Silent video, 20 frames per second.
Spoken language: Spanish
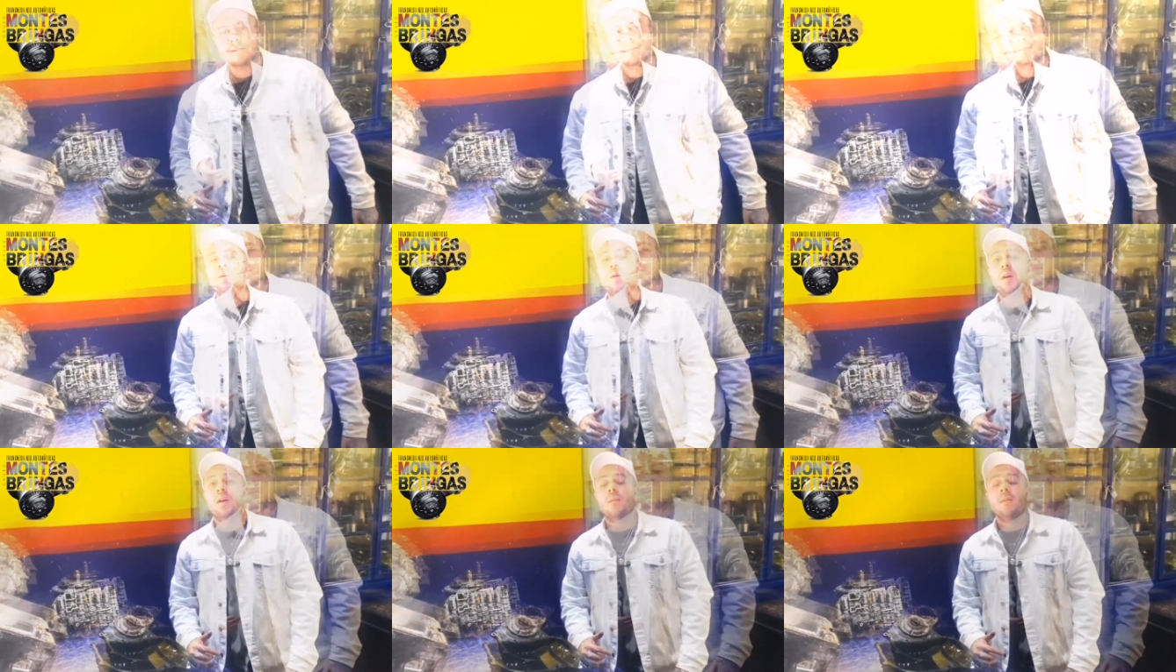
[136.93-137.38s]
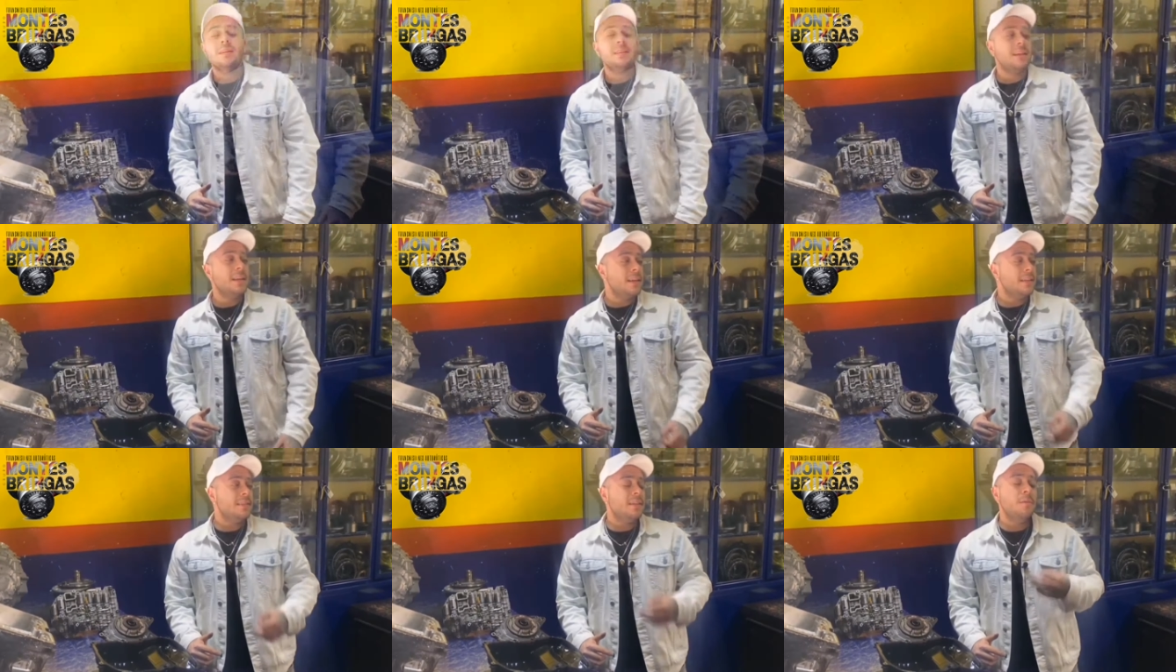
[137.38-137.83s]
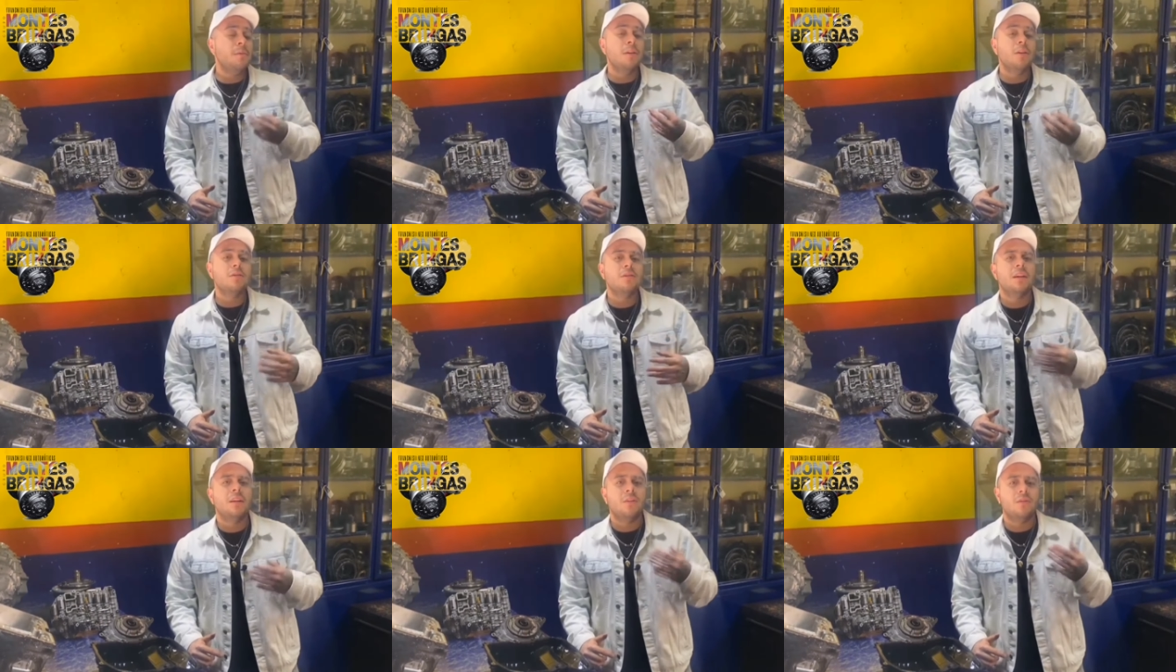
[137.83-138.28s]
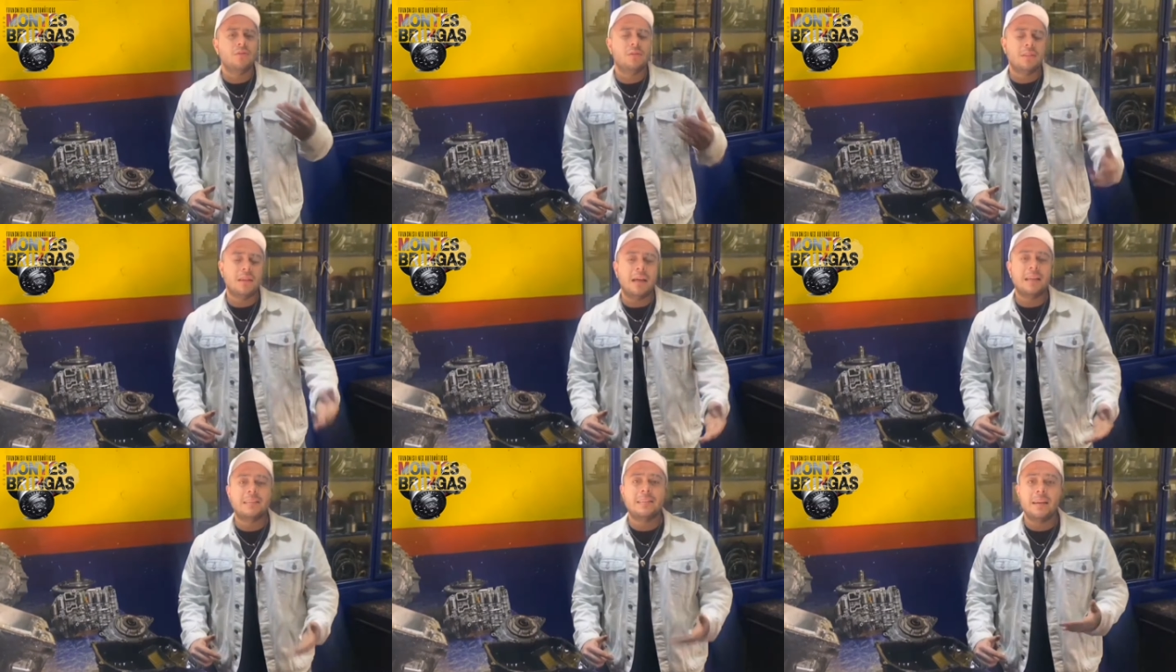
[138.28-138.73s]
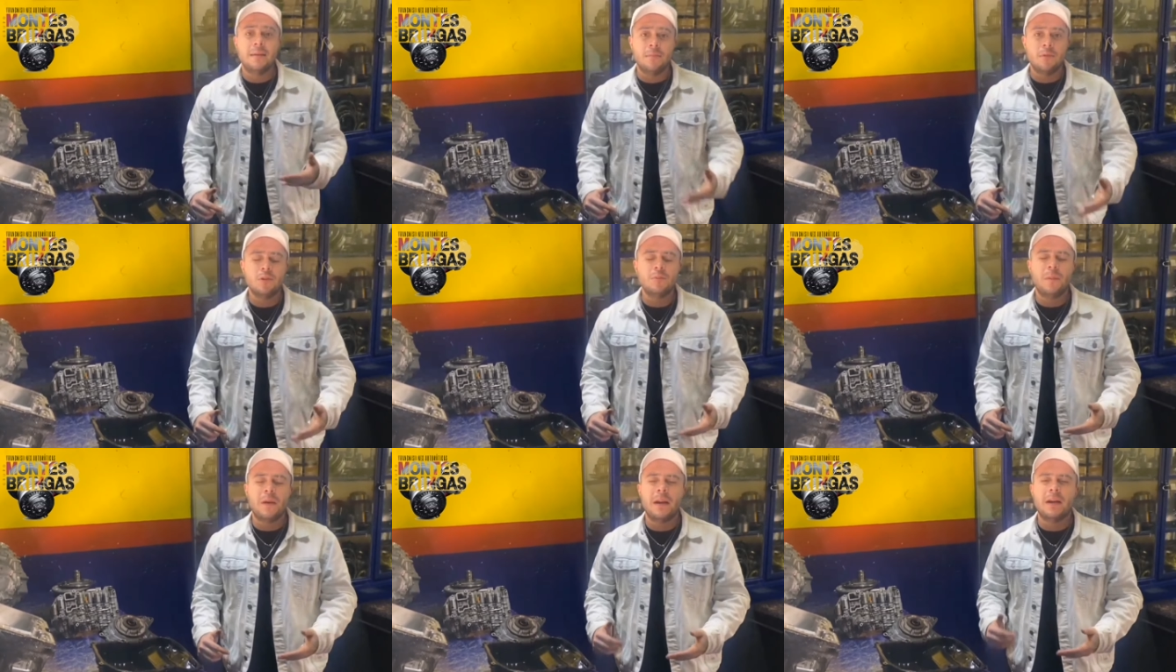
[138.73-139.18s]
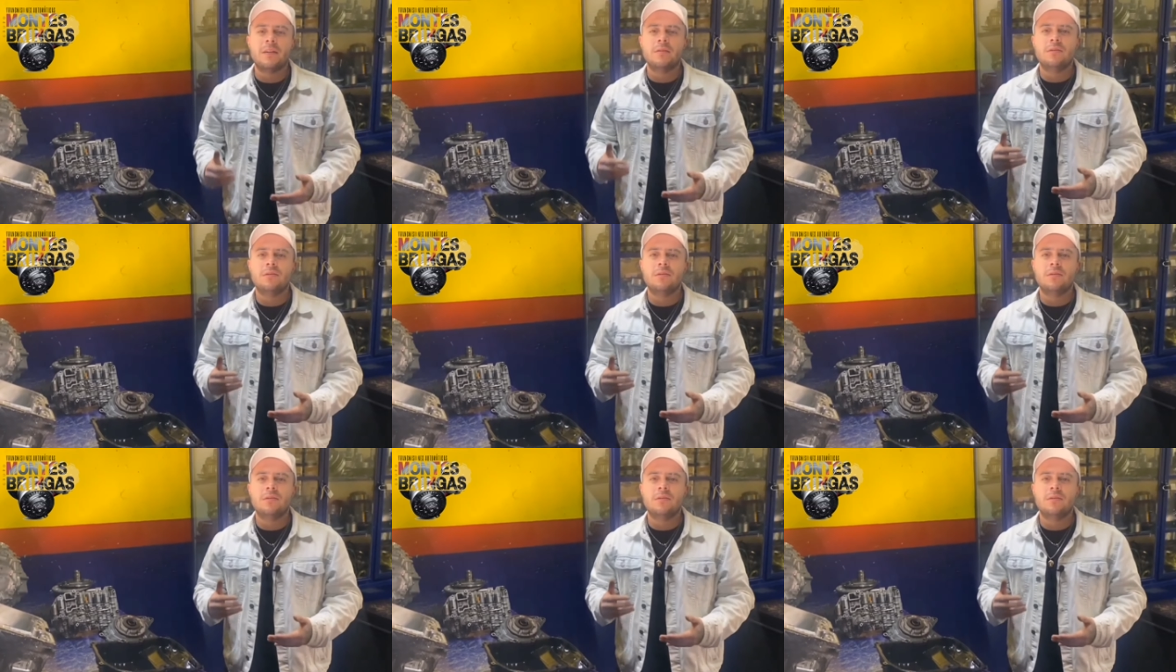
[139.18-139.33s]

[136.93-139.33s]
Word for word: Y bueno, más que en este video se los hacemos para